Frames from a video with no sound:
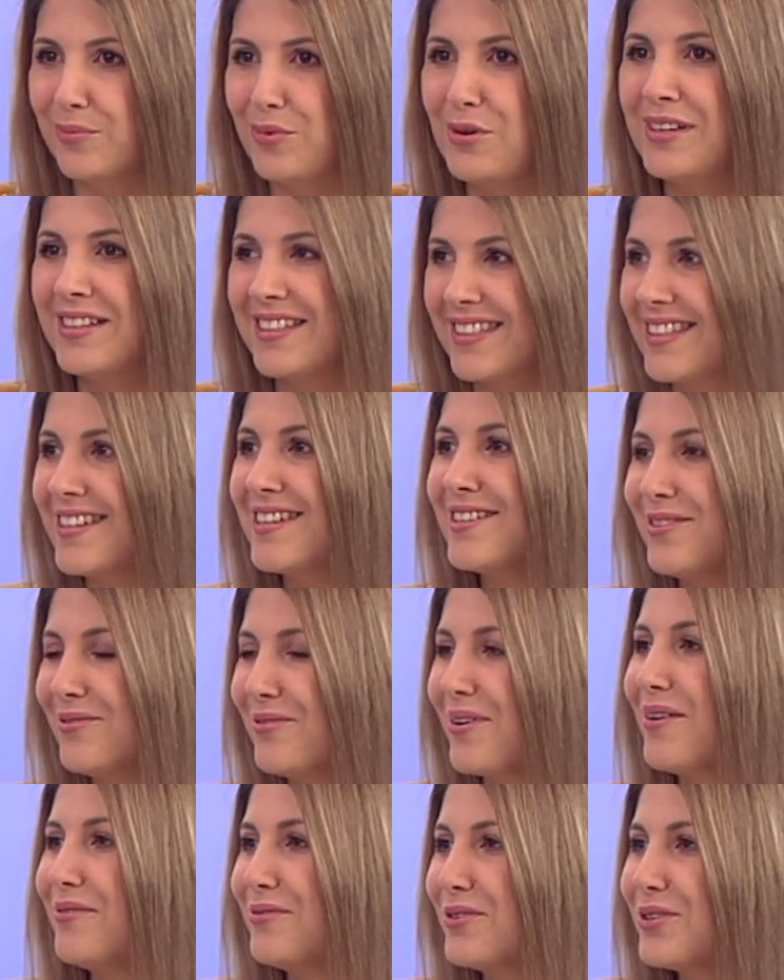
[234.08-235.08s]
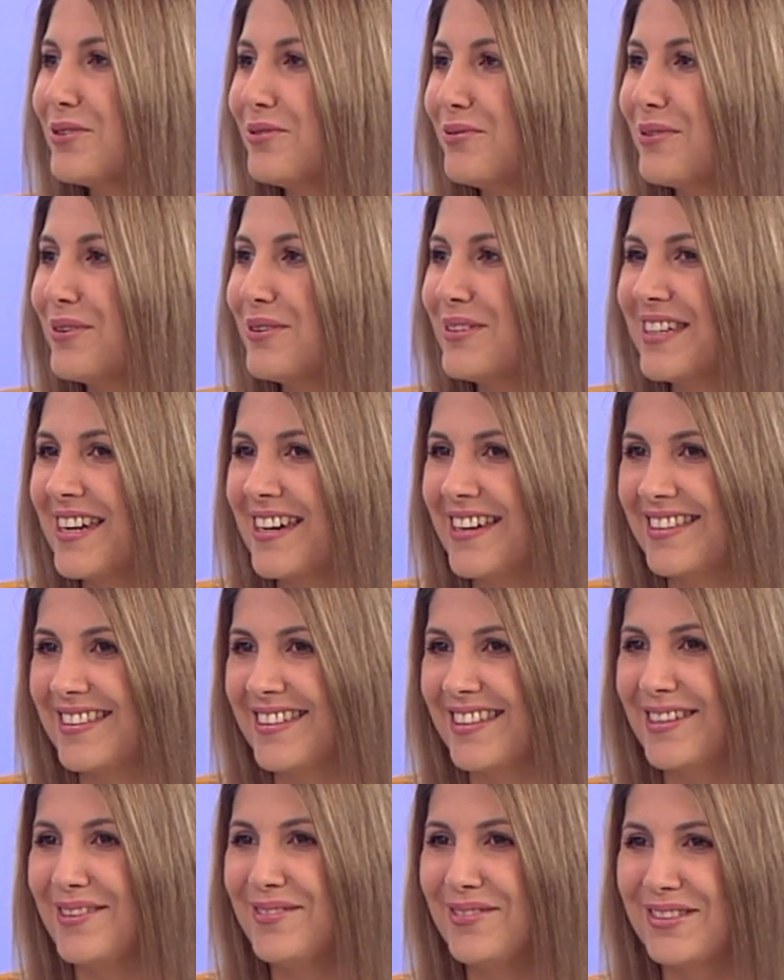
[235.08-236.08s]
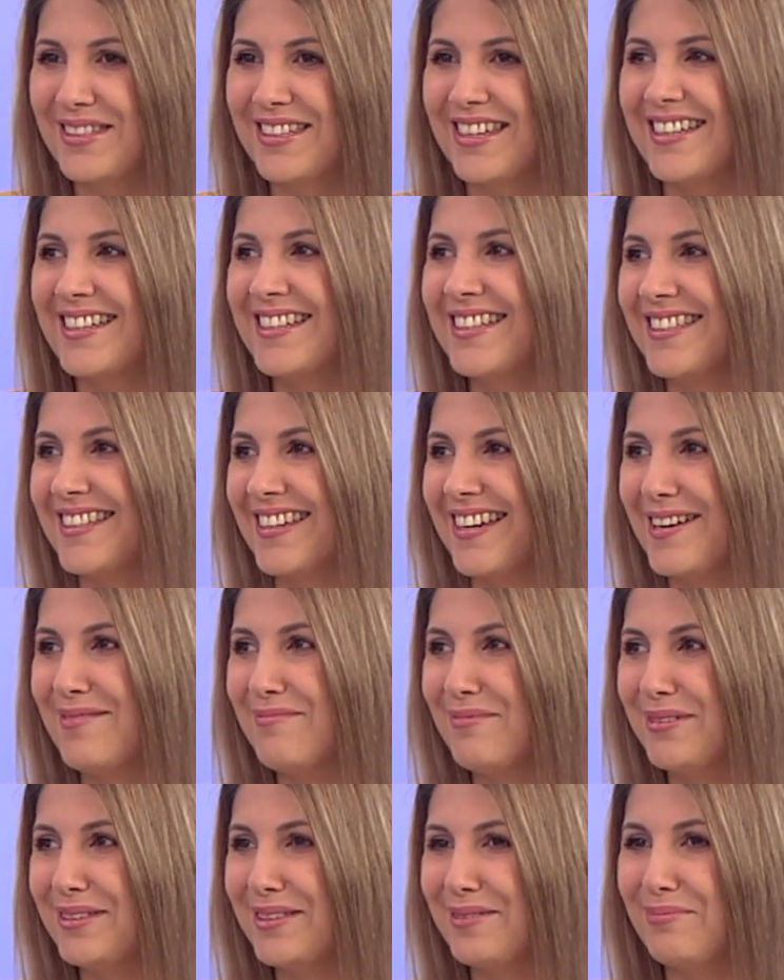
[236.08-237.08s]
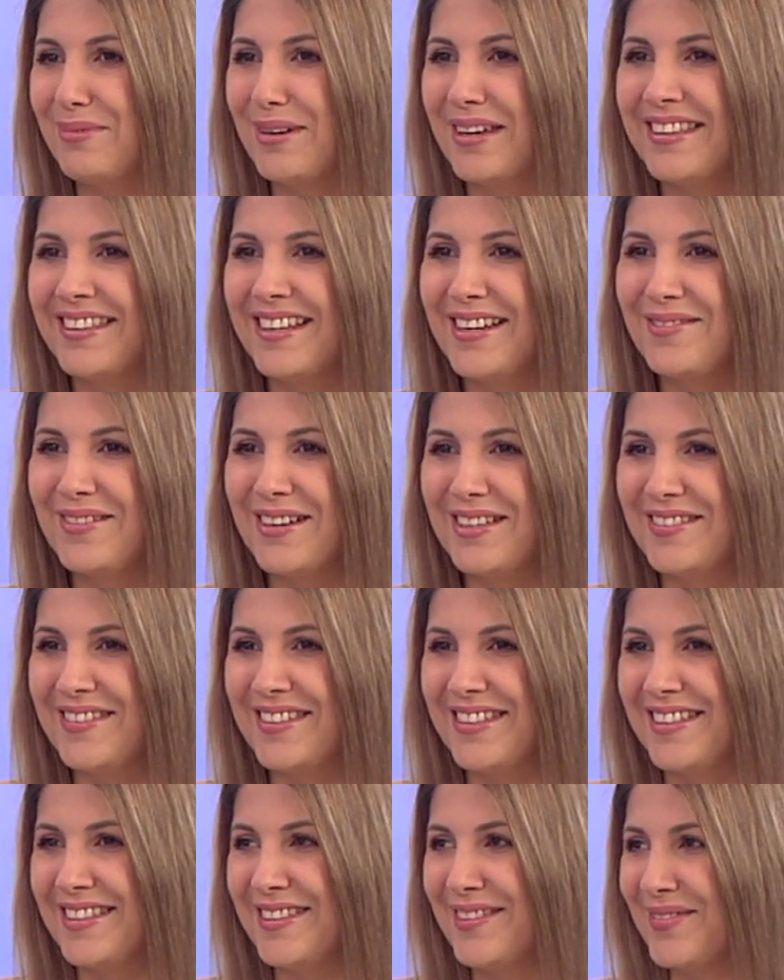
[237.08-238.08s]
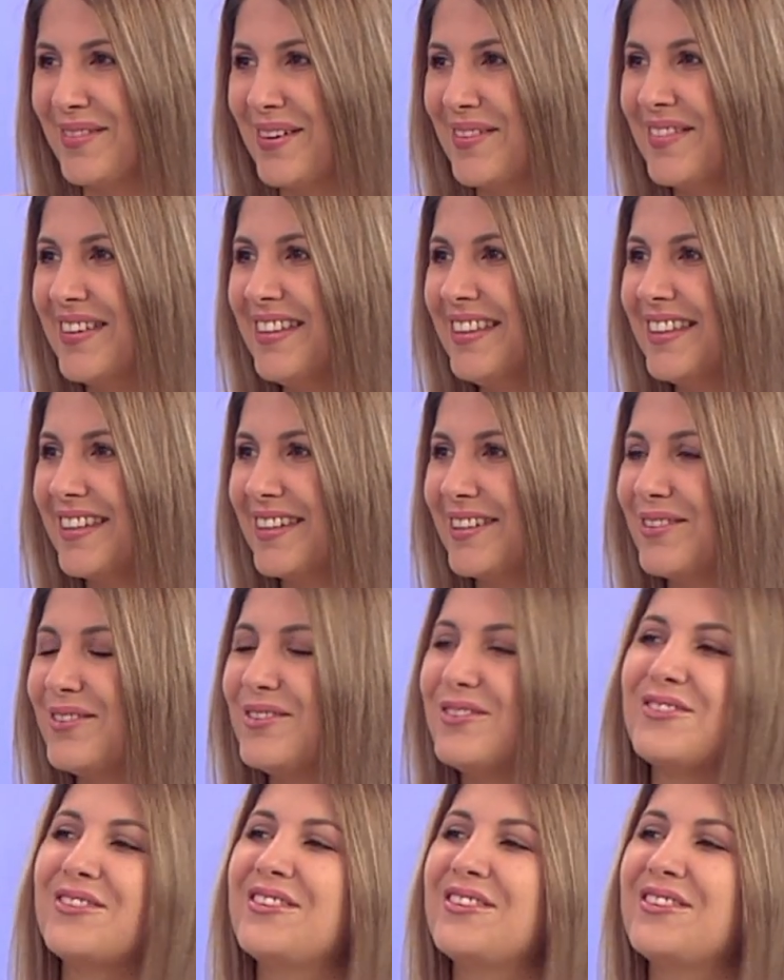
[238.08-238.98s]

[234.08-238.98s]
больно страшно, у кого что включается. Да? Вот скажите, как будете преодолевать все эти моменты, кто